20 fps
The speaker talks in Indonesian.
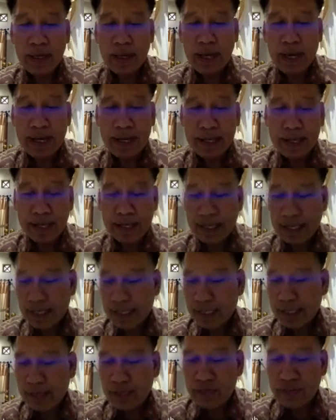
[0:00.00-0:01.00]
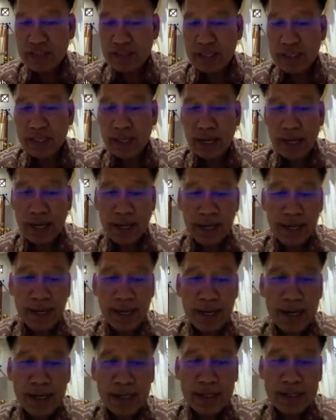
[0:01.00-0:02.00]
ada kadang-kadang defisit
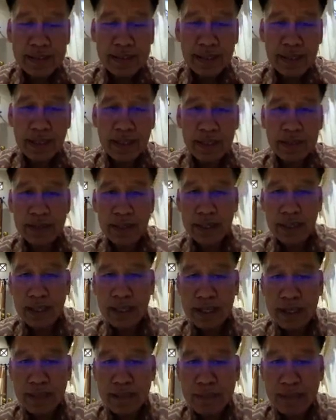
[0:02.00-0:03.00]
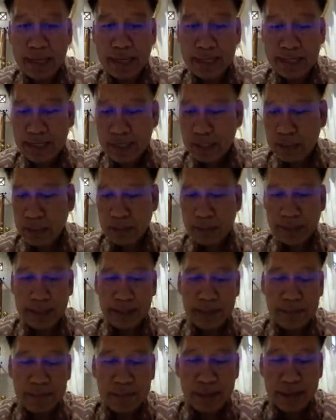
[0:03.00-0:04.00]
rahea, sehingga gambarannya seperti
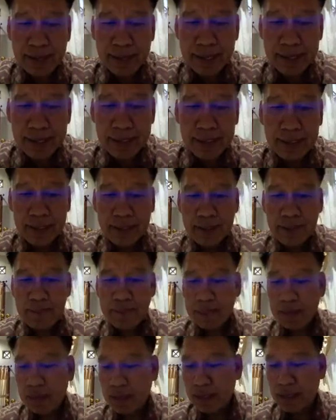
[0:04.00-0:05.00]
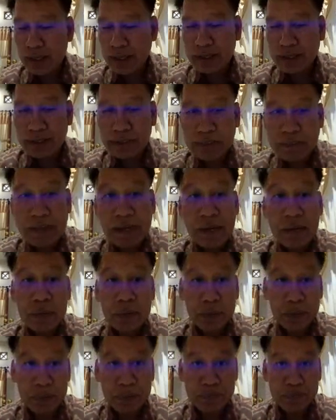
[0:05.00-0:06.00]
gambaran uh, eh, TB paru.
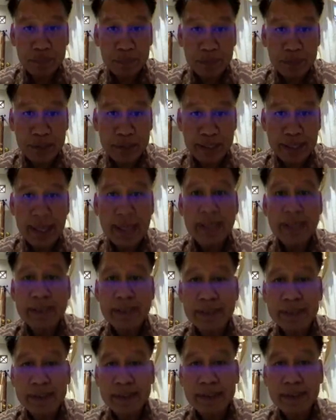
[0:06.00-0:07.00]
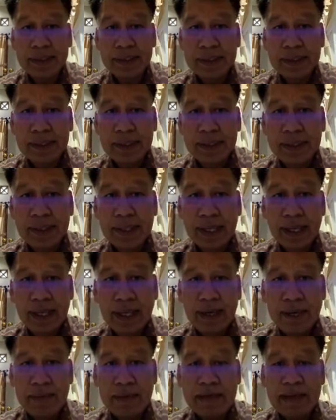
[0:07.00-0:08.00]
Ya.
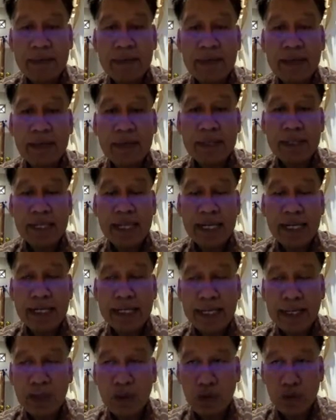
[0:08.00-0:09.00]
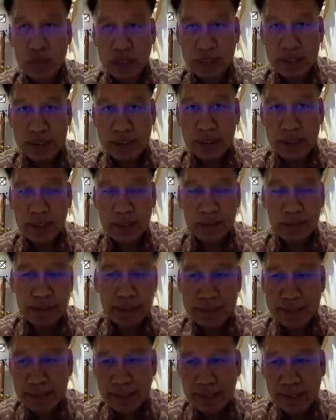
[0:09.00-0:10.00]
bagaimana menegakkan diagnosis?
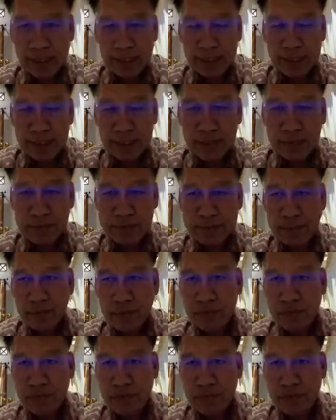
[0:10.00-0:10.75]
Anamnesis, pemeriksaan